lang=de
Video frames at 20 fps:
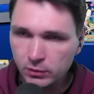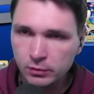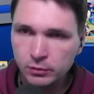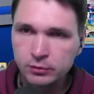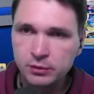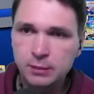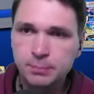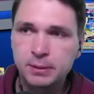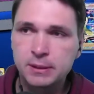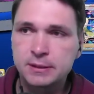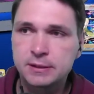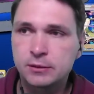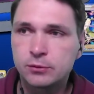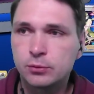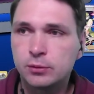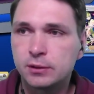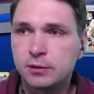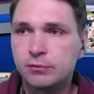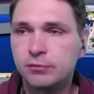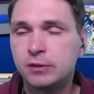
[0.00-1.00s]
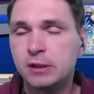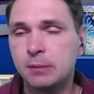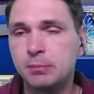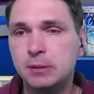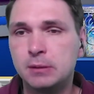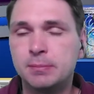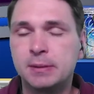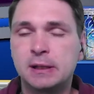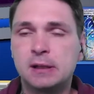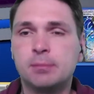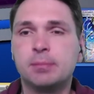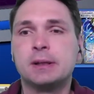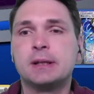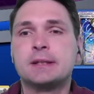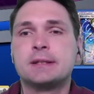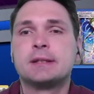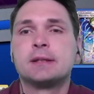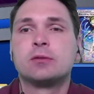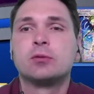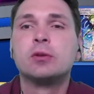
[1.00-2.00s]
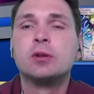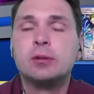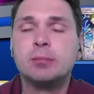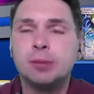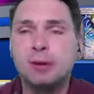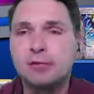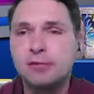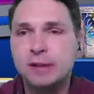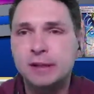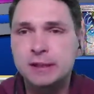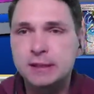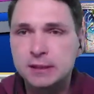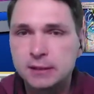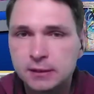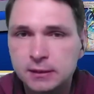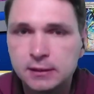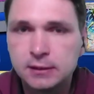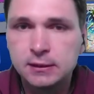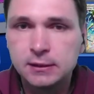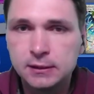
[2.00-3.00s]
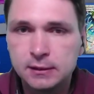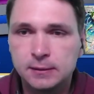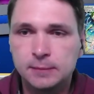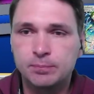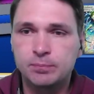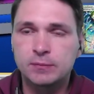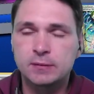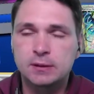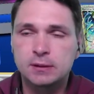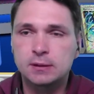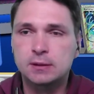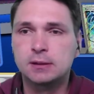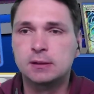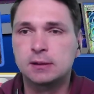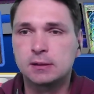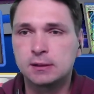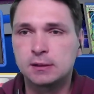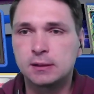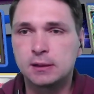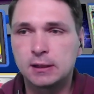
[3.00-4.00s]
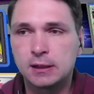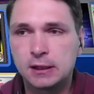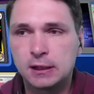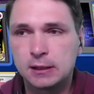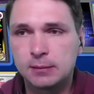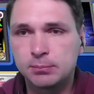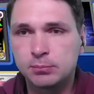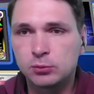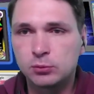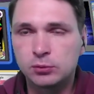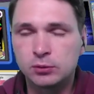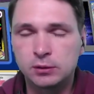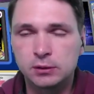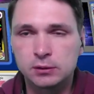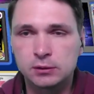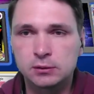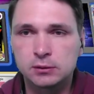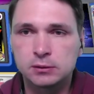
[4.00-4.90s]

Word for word: Und da passt natürlich ein VIP Battle Pass natürlich perfekt. Ab Runde